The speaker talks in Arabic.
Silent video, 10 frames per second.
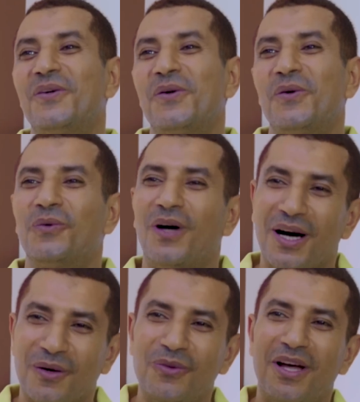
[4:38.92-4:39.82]

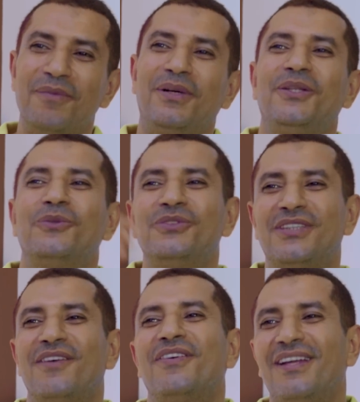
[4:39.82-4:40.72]
وآخذها معي
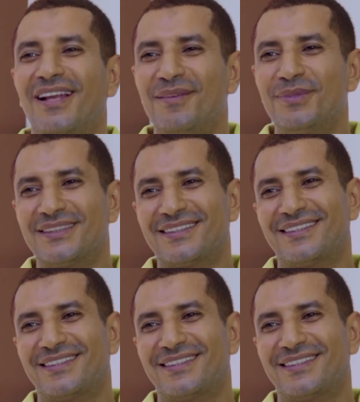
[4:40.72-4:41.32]
ونسافر إلى مصر